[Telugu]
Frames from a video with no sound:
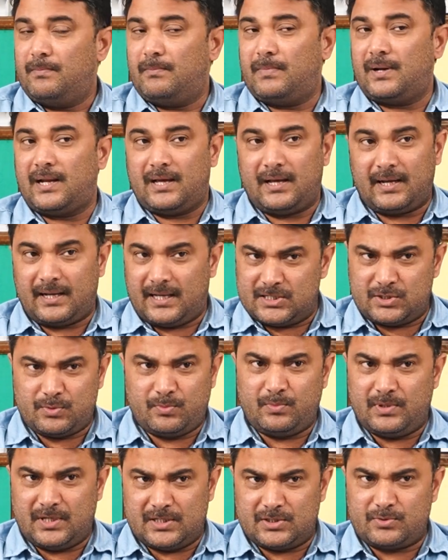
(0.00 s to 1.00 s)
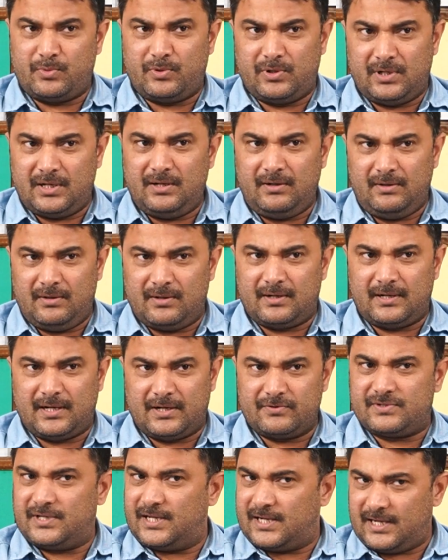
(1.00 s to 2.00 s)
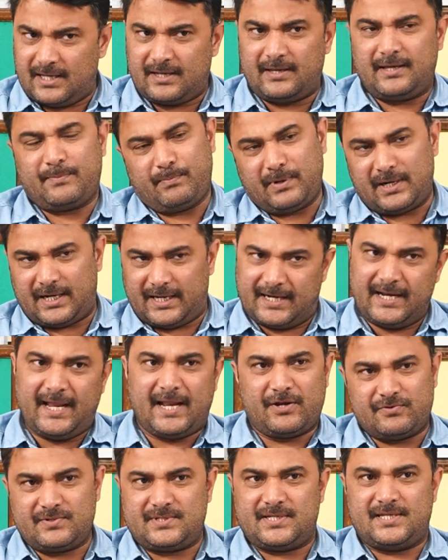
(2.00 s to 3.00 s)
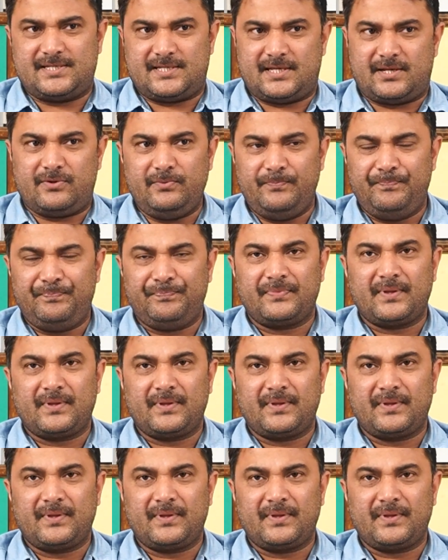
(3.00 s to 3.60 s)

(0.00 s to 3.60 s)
మన గచ్చి గచ్చిపోలి ఇక్కడే బట్ ఇక్కడే అనౌన్స్ చేశారు